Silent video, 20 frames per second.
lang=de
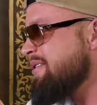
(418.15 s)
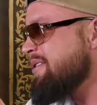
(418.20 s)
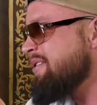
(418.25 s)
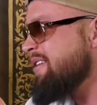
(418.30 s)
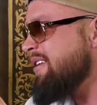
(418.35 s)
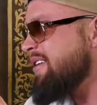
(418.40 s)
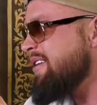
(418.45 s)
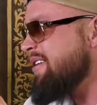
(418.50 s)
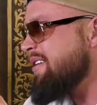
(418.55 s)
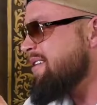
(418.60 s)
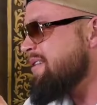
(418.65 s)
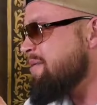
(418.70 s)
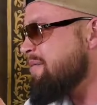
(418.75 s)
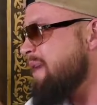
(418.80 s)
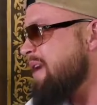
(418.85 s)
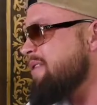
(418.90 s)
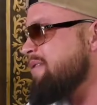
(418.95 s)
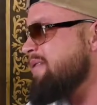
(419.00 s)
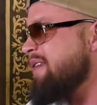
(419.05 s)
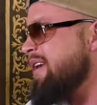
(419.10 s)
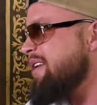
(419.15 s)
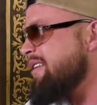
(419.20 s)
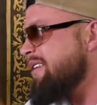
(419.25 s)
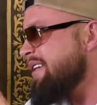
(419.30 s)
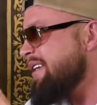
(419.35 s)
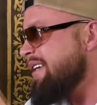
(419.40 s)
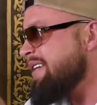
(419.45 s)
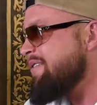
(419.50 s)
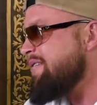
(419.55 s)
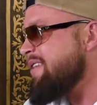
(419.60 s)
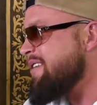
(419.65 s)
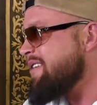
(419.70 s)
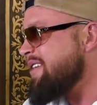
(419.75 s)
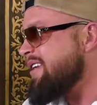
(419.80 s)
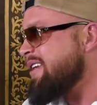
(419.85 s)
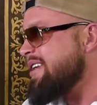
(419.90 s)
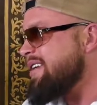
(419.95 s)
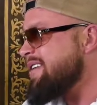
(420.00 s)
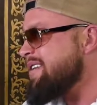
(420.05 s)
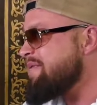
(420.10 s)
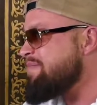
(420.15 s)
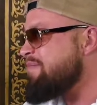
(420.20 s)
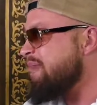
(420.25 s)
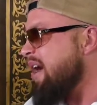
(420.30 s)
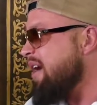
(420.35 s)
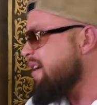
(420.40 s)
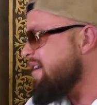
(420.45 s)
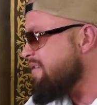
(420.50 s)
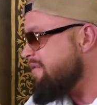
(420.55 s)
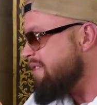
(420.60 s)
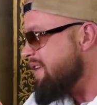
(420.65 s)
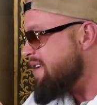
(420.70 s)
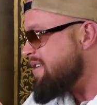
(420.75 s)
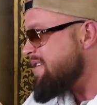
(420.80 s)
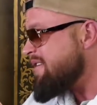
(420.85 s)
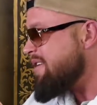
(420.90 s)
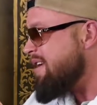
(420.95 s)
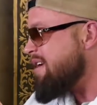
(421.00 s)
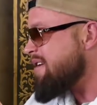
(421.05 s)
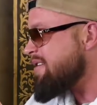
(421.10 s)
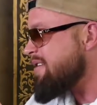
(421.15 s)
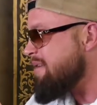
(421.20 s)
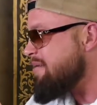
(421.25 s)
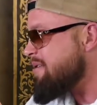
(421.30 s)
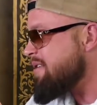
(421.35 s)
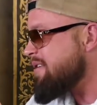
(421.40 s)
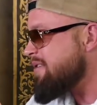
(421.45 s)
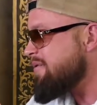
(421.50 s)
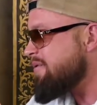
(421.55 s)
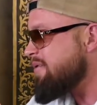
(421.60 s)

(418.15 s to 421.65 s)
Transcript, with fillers: So, sobald du halt irgendwas gegen das Bankenwesen sagst, habe